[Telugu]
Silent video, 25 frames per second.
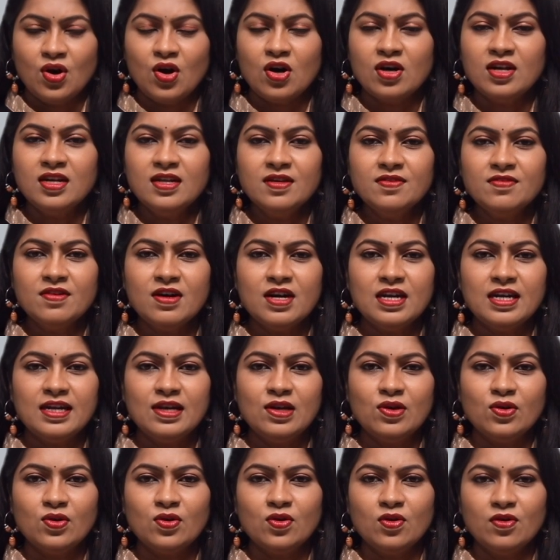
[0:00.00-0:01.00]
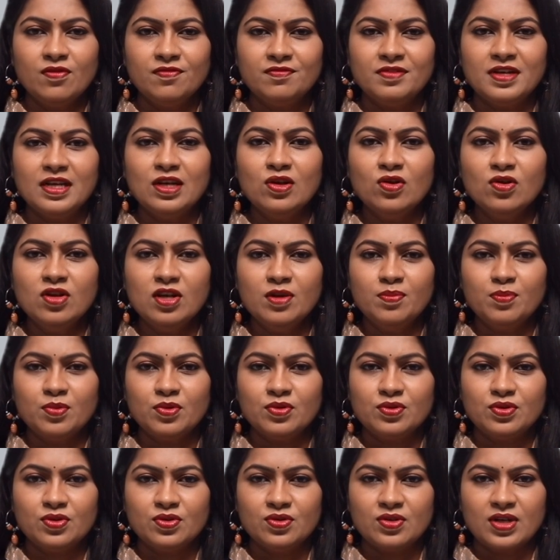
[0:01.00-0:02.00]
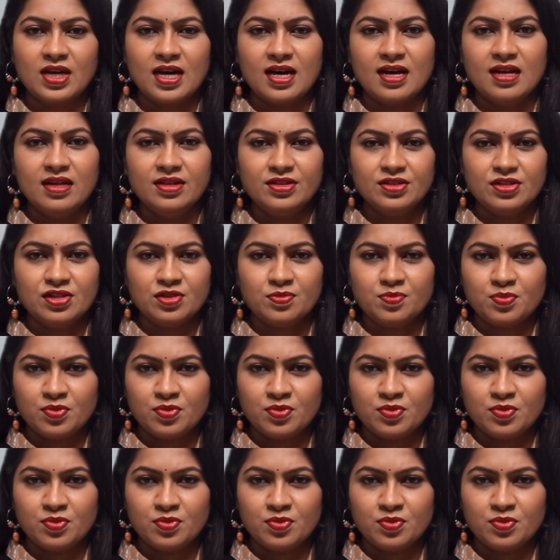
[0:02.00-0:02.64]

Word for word: ఆలివ్ ఆయిల్లో వెల్లుల్లి పొట్టును కాల్చిన